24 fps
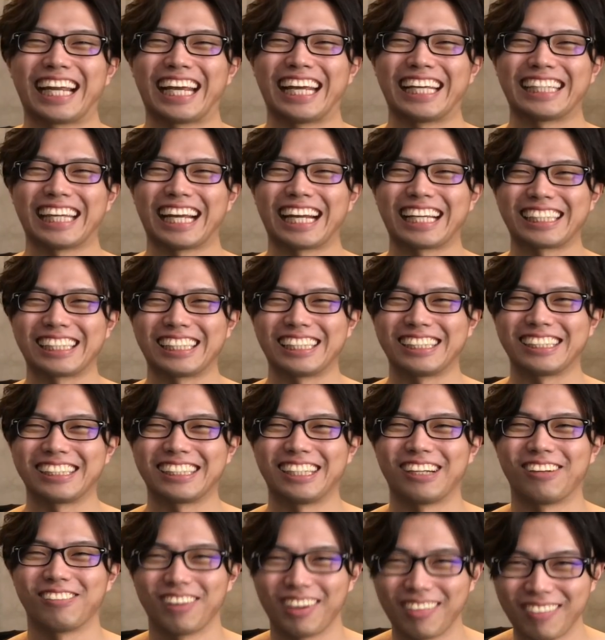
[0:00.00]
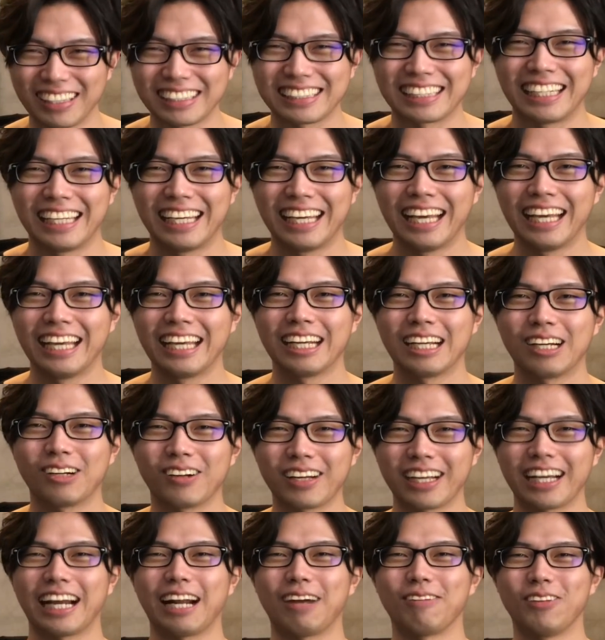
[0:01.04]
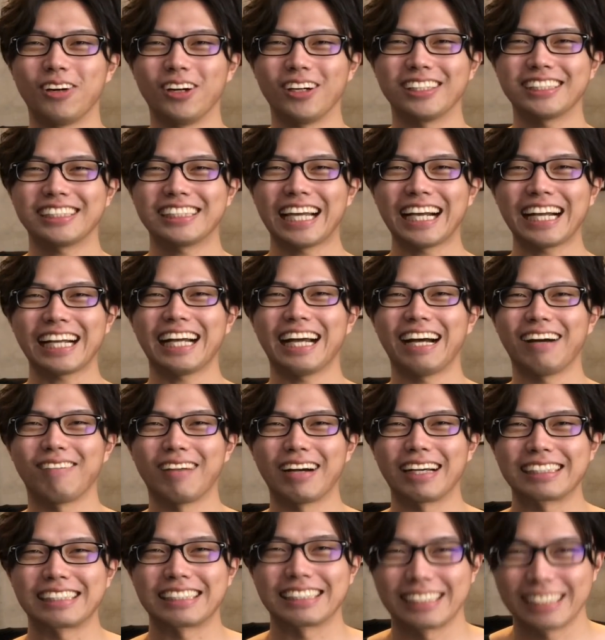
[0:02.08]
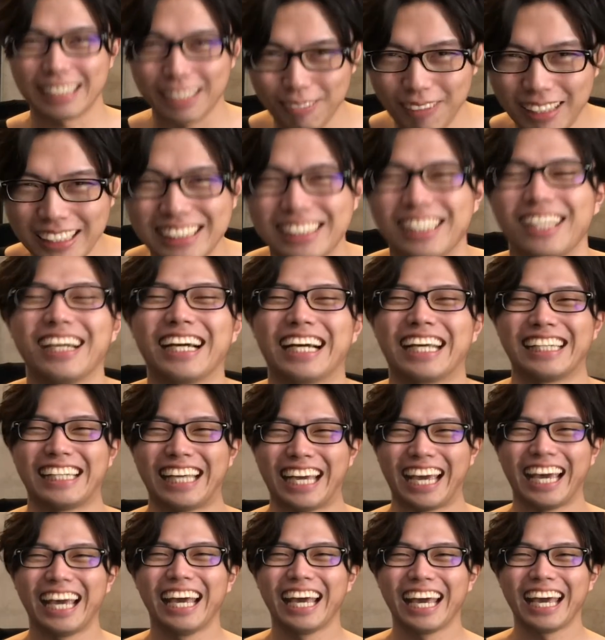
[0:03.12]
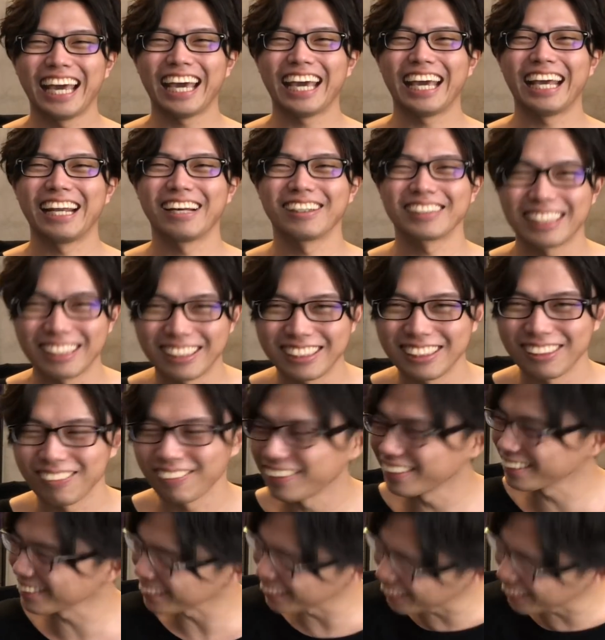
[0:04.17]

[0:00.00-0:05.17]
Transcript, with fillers: だけたらというふうに思います。これからもサッカーは続きますというわけで、えー、レオザフットボール